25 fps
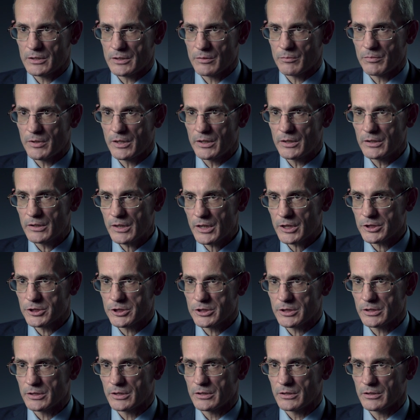это были
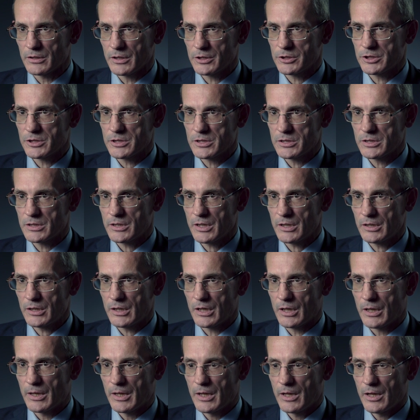наши, наша
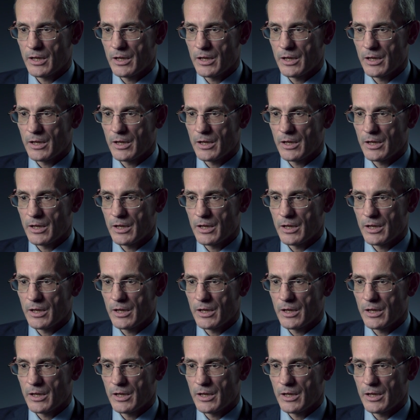страна.